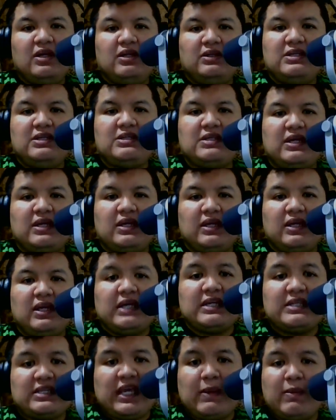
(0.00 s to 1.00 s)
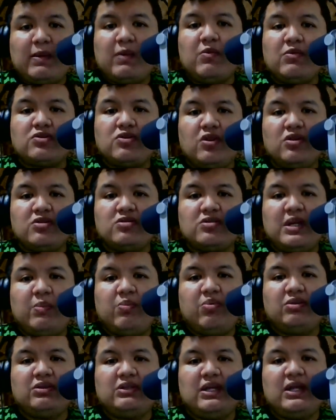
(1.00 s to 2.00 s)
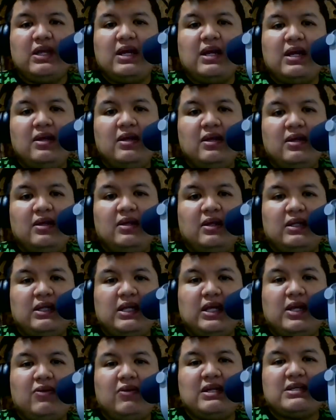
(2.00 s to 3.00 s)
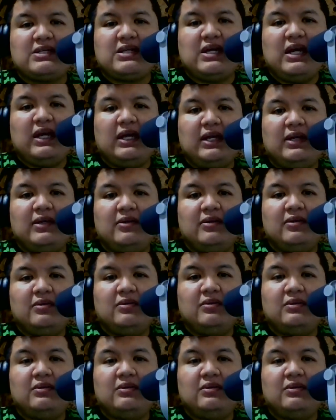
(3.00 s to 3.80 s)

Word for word: Dice, es Kevin Moscoso en la portería, Nicolás Hagen,